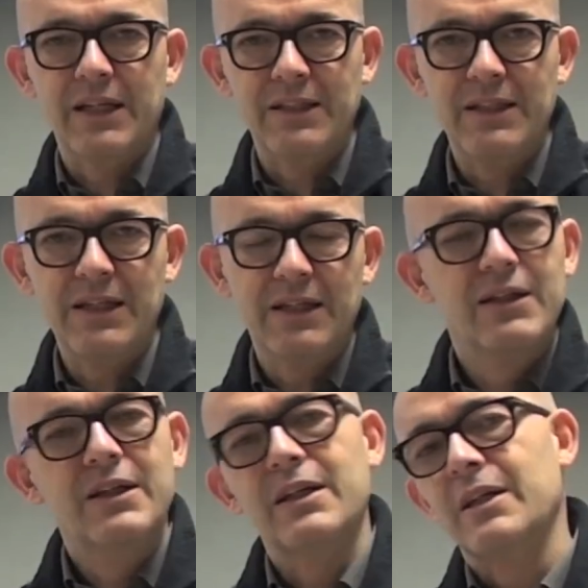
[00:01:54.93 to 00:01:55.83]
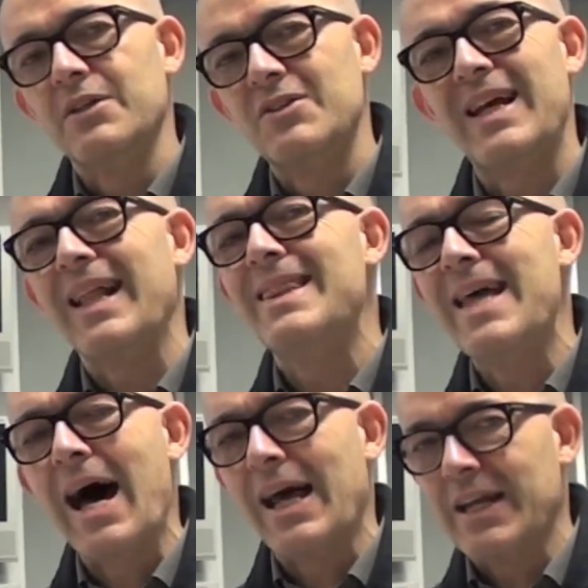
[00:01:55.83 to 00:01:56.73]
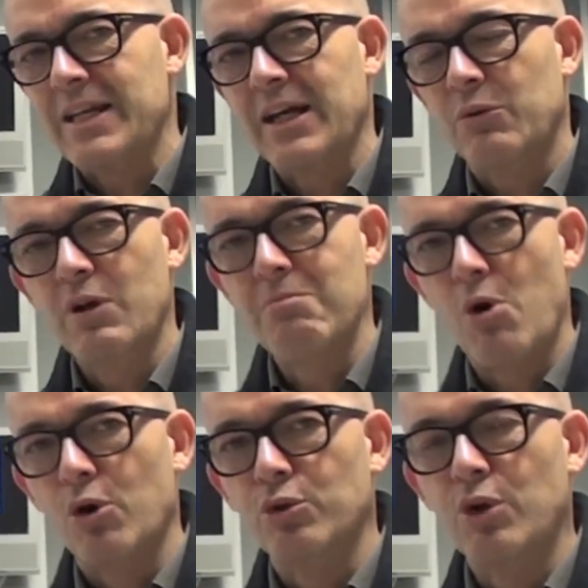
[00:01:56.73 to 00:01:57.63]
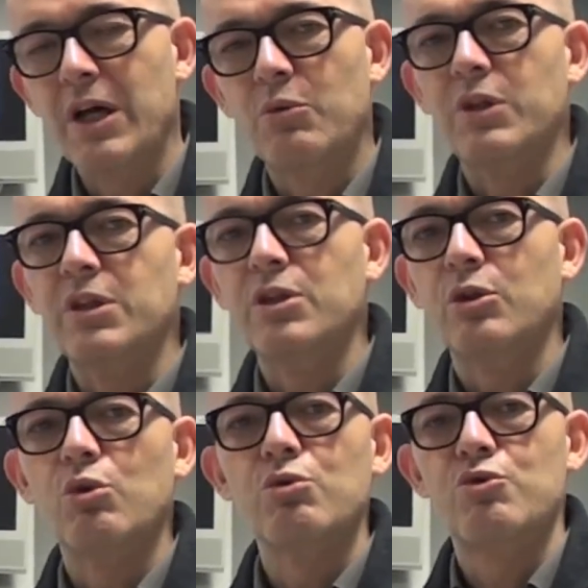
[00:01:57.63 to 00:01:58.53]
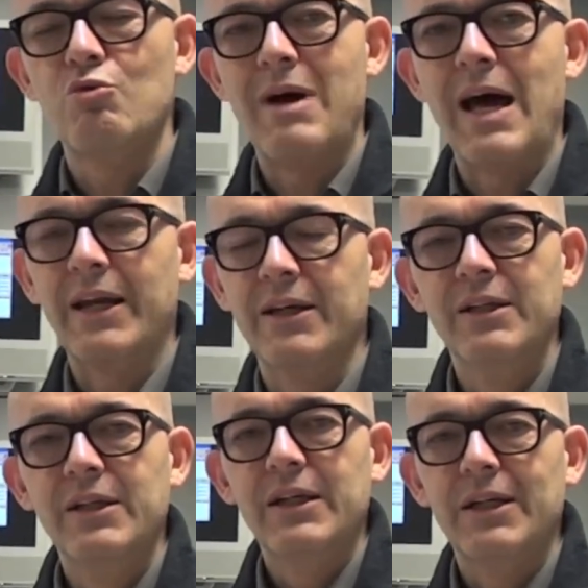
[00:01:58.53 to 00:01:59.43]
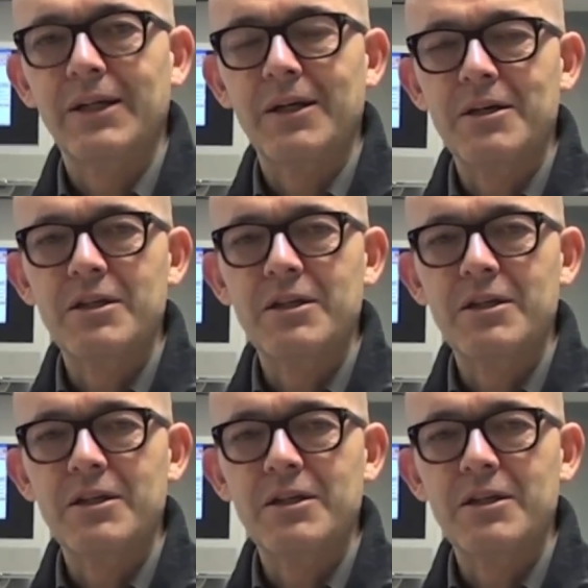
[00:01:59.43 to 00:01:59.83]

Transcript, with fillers: di eh, scaldare in quel modo e quindi di consumare eh,